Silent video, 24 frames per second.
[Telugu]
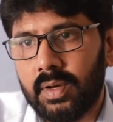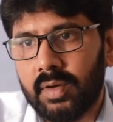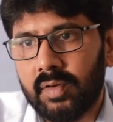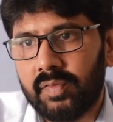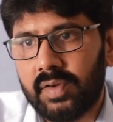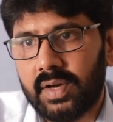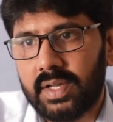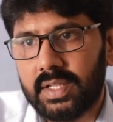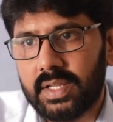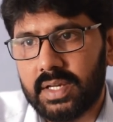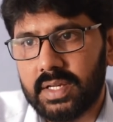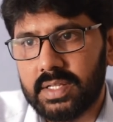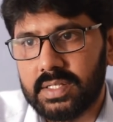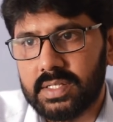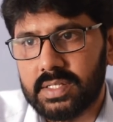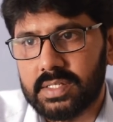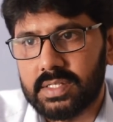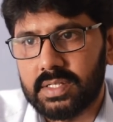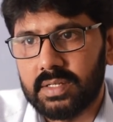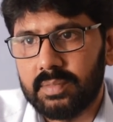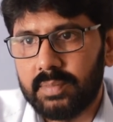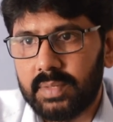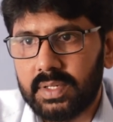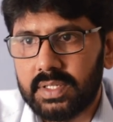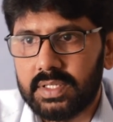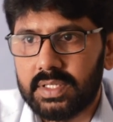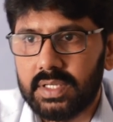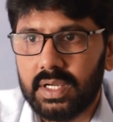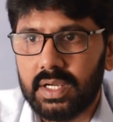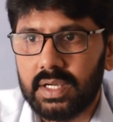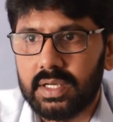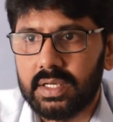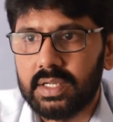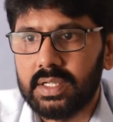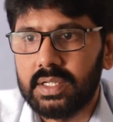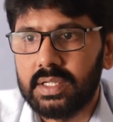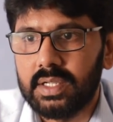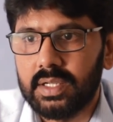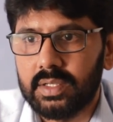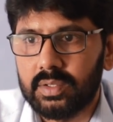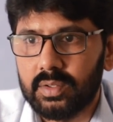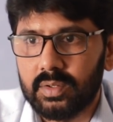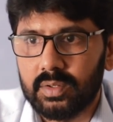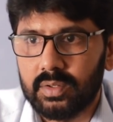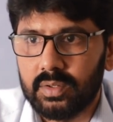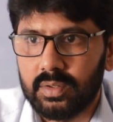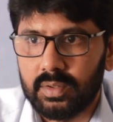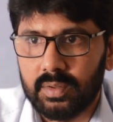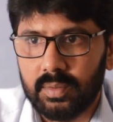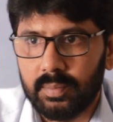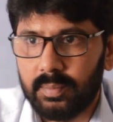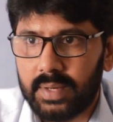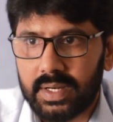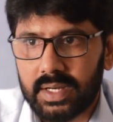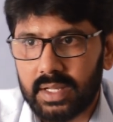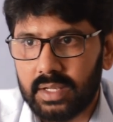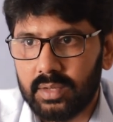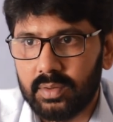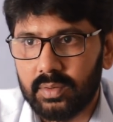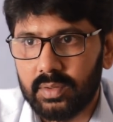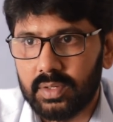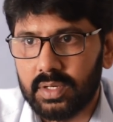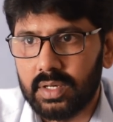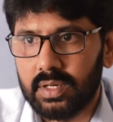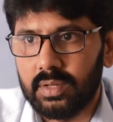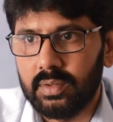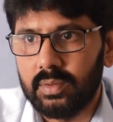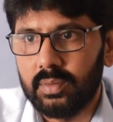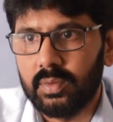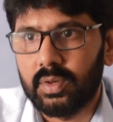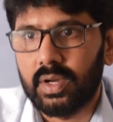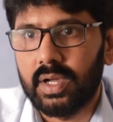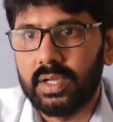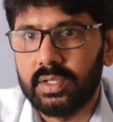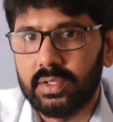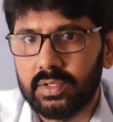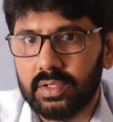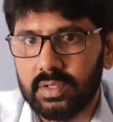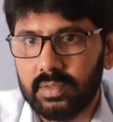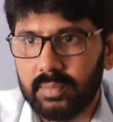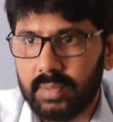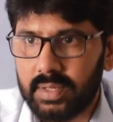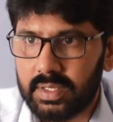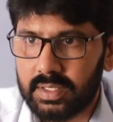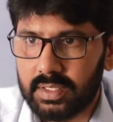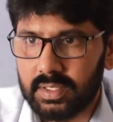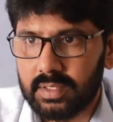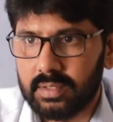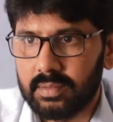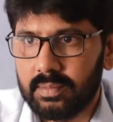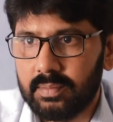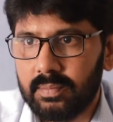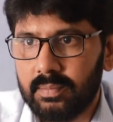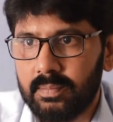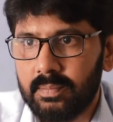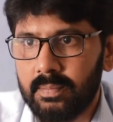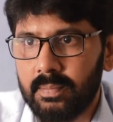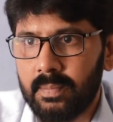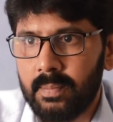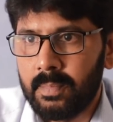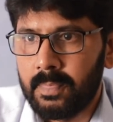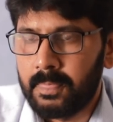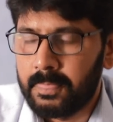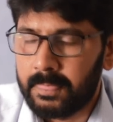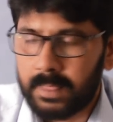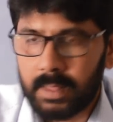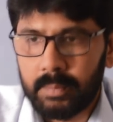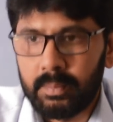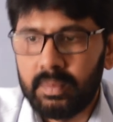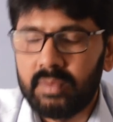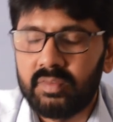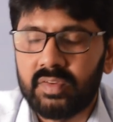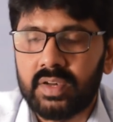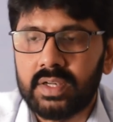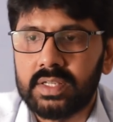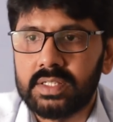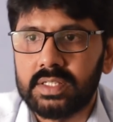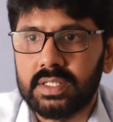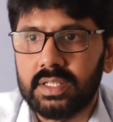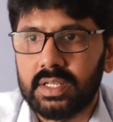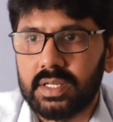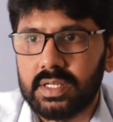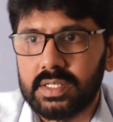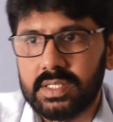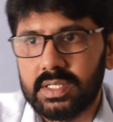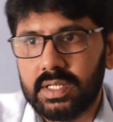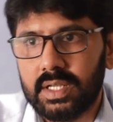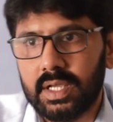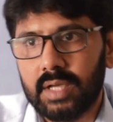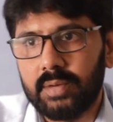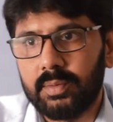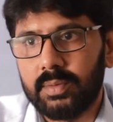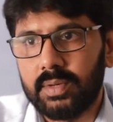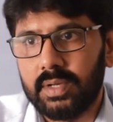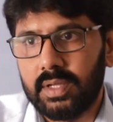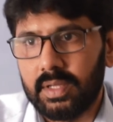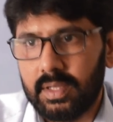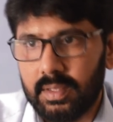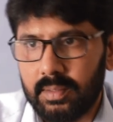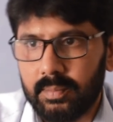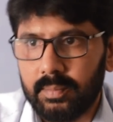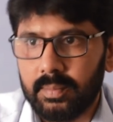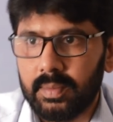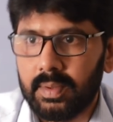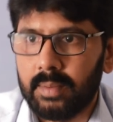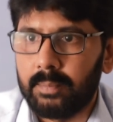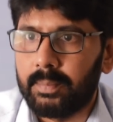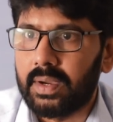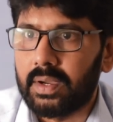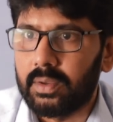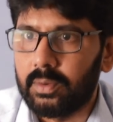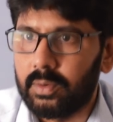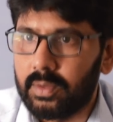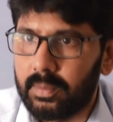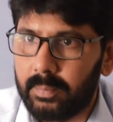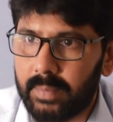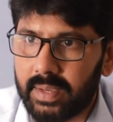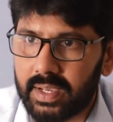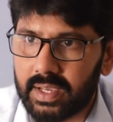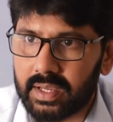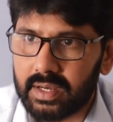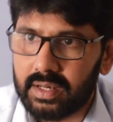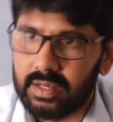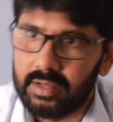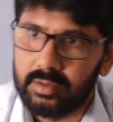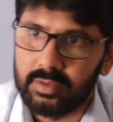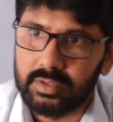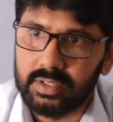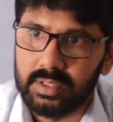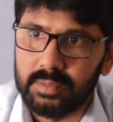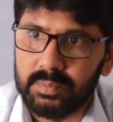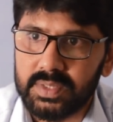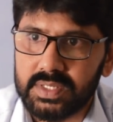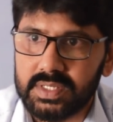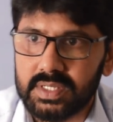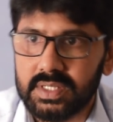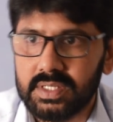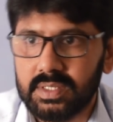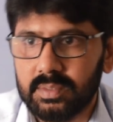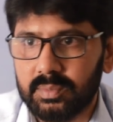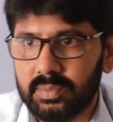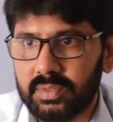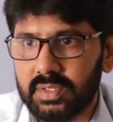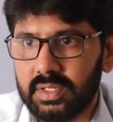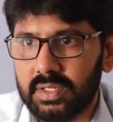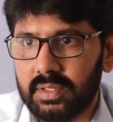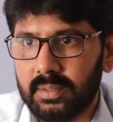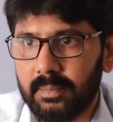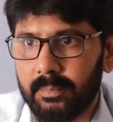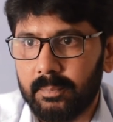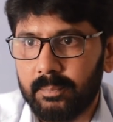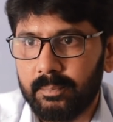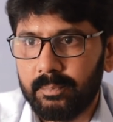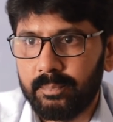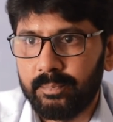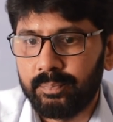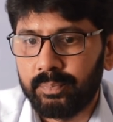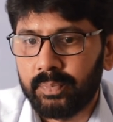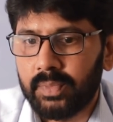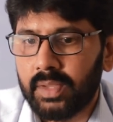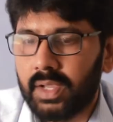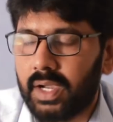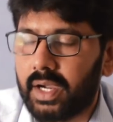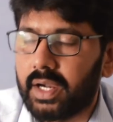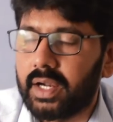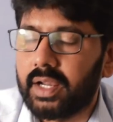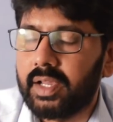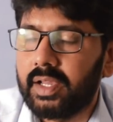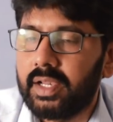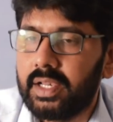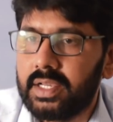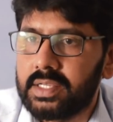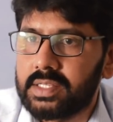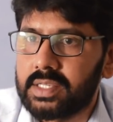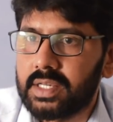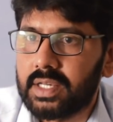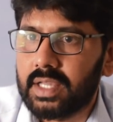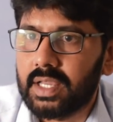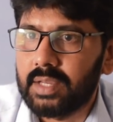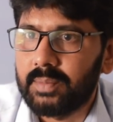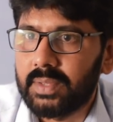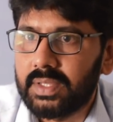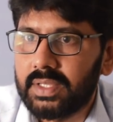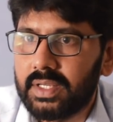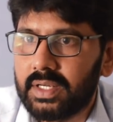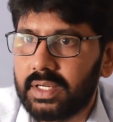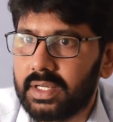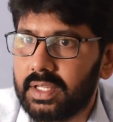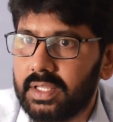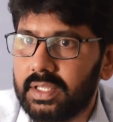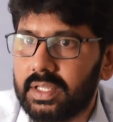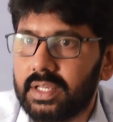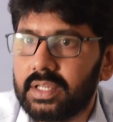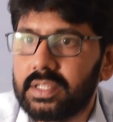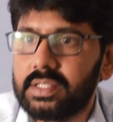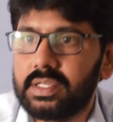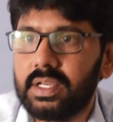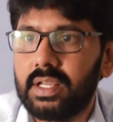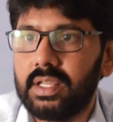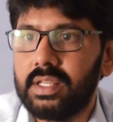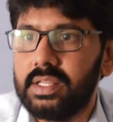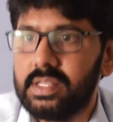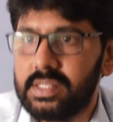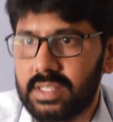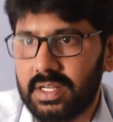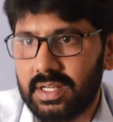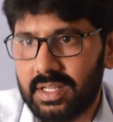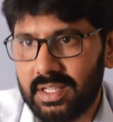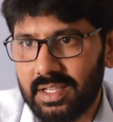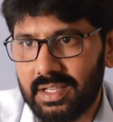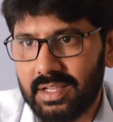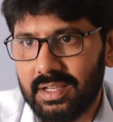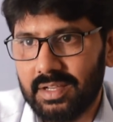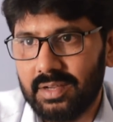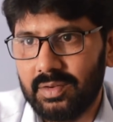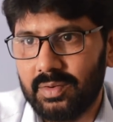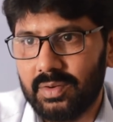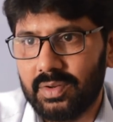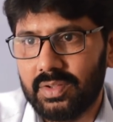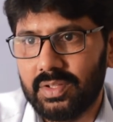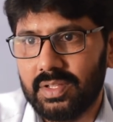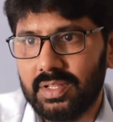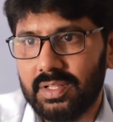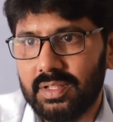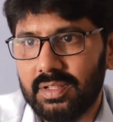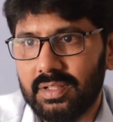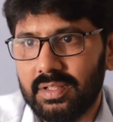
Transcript: ఫాదర్ ఏం చేస్తాడు బర్త్డే అంటే ఏదో బట్టలు కొంటాడు ఒక ఐదు వందలు పెడతాడు మీ ఫ్రెండ్స్ అందరికీ చిన్నగా ఉన్న పక్కన ఉన్న బేకరీలు ఏమైనా తినిపించని చెప్తాడు అక్కడికి వెళ్ళేసరికి ఏమైందంటే ఇతనికి చాలా ఇన్సల్టింగ్గా ఉంటుంది